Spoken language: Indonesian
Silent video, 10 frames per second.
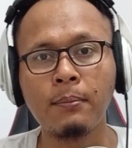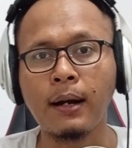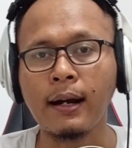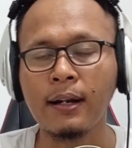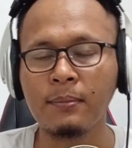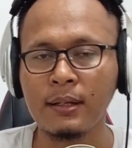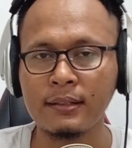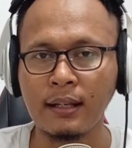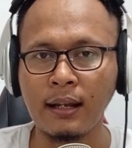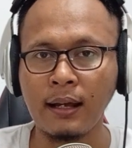bahkan
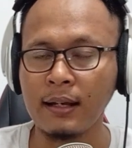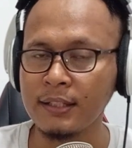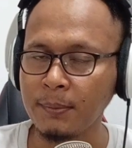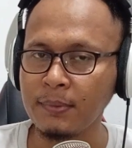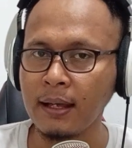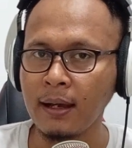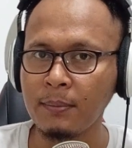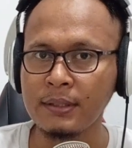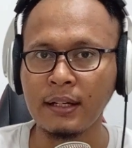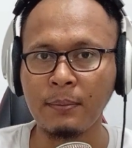masalah hak cipta,
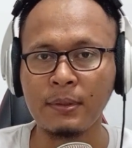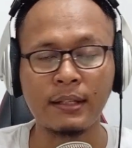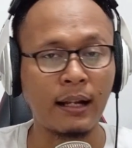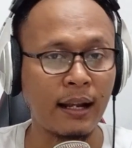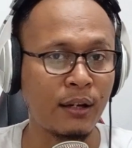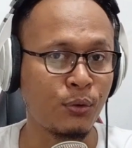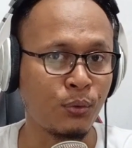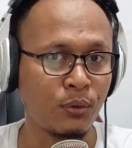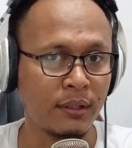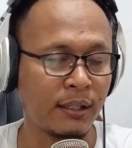misalnya masalah
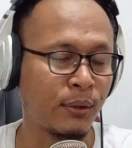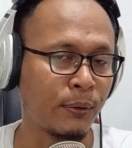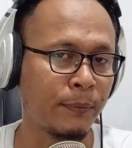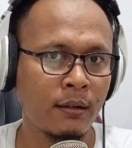lagu gitu.